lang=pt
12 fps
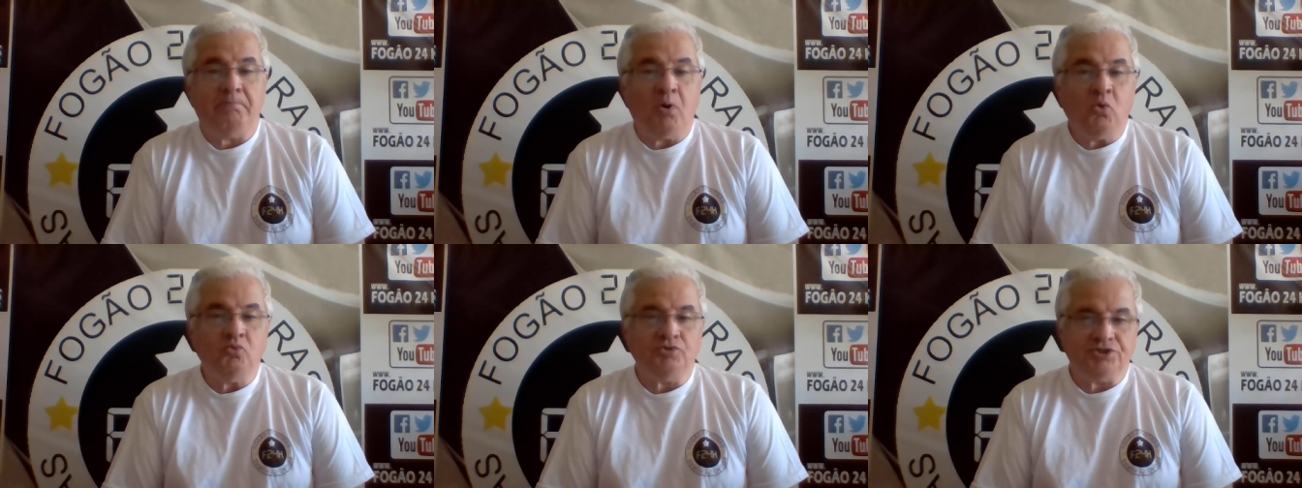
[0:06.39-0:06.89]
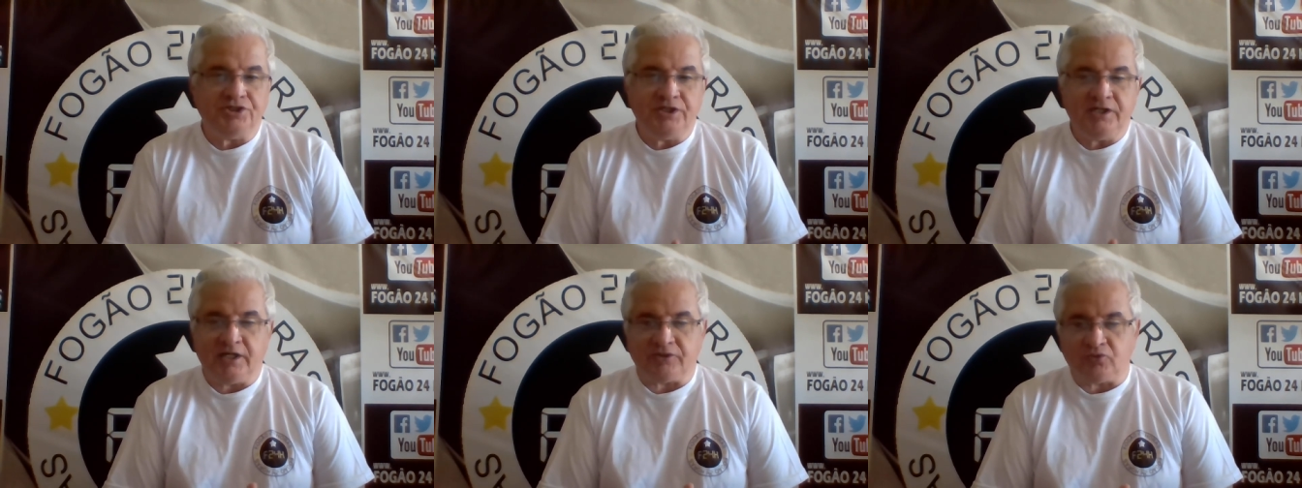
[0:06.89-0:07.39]
Bom
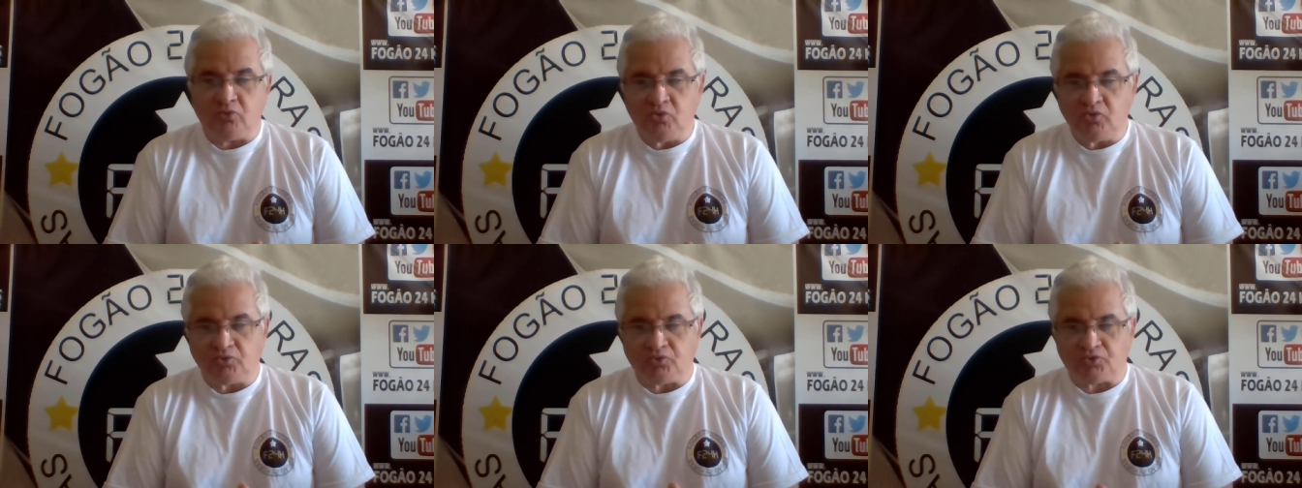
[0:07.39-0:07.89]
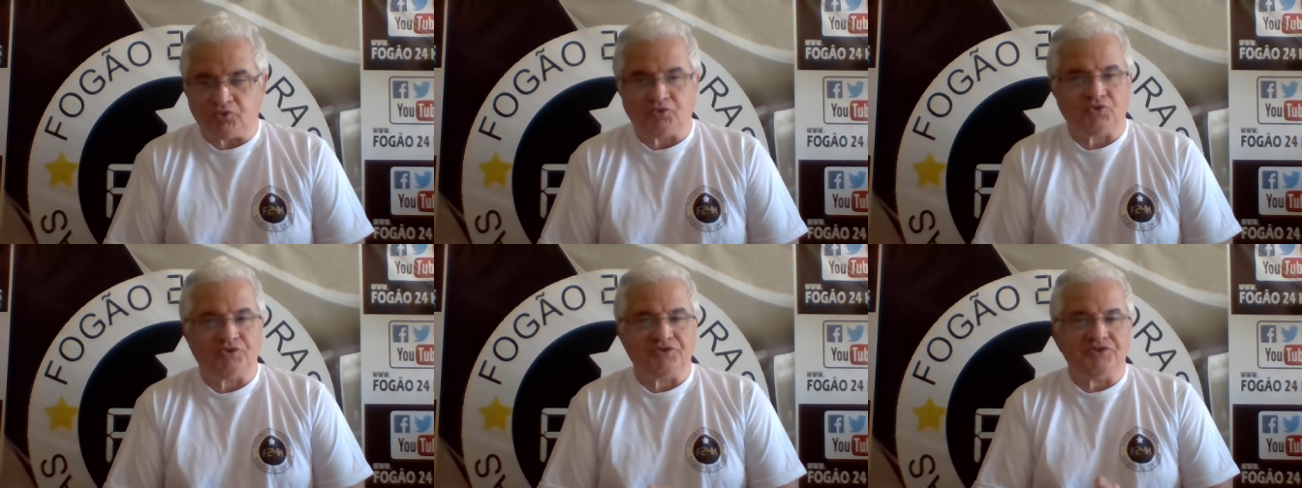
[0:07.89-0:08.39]
dia a
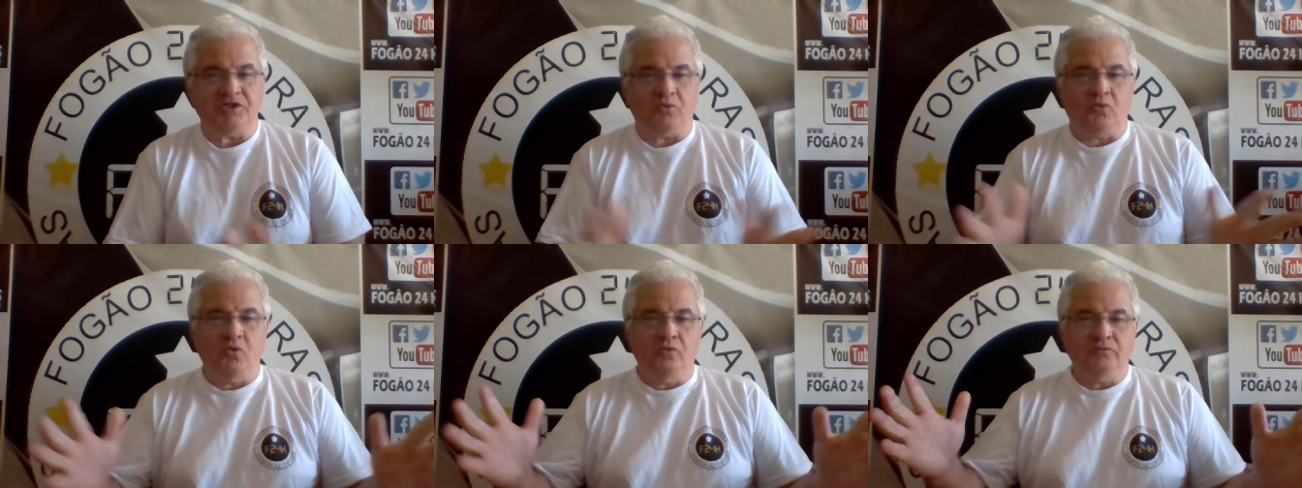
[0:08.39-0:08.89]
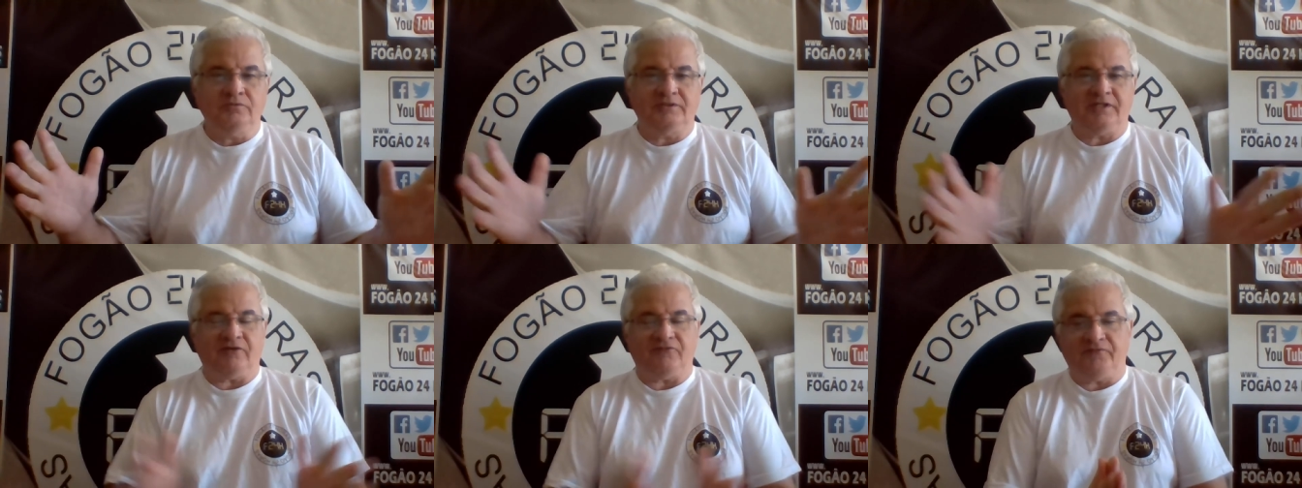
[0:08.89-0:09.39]
todos.
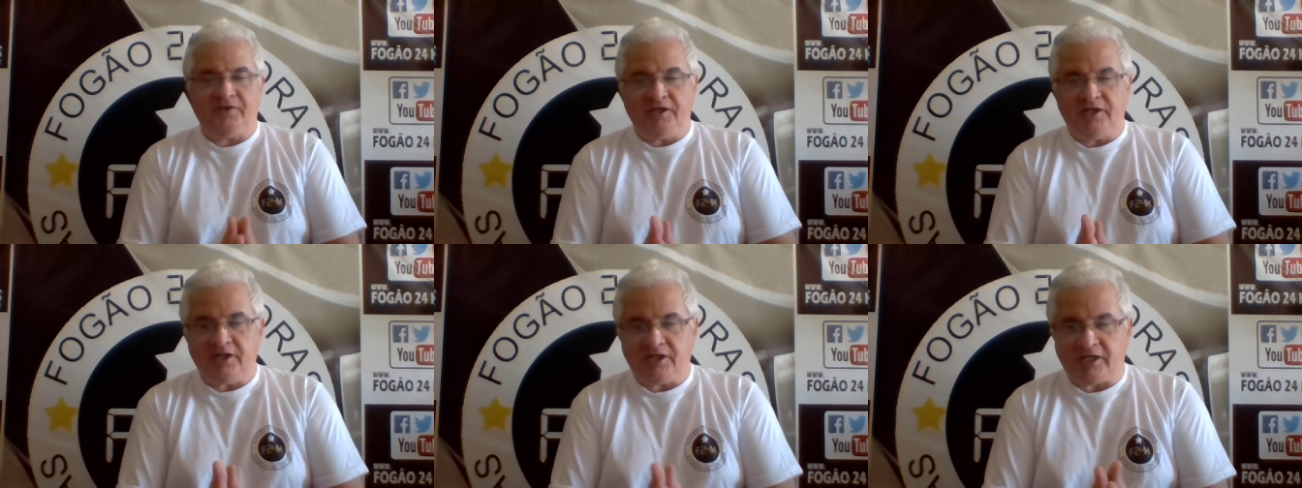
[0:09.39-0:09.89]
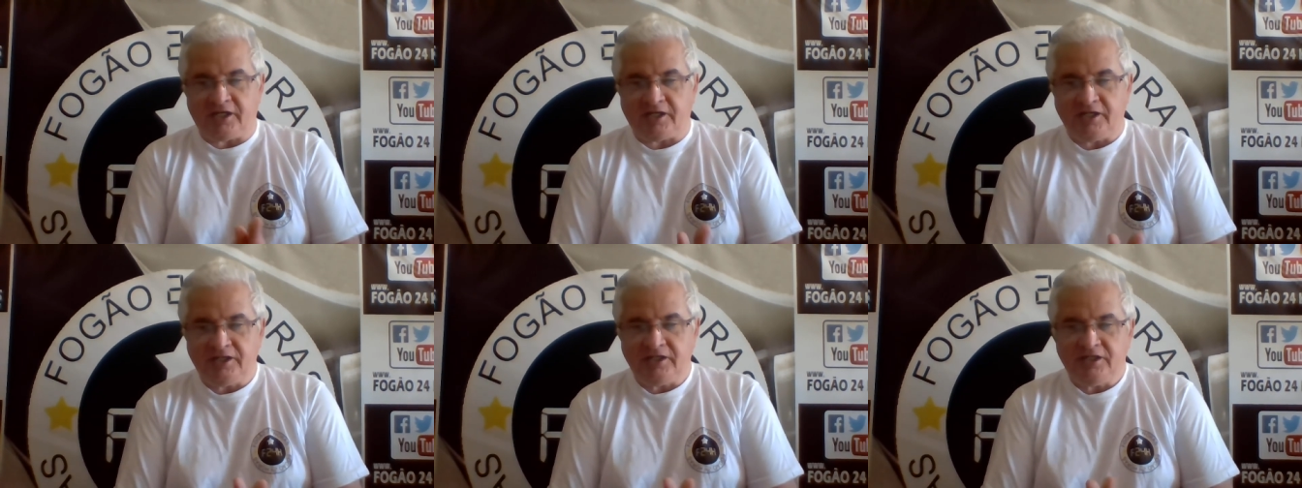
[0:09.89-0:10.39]
Segunda-feira,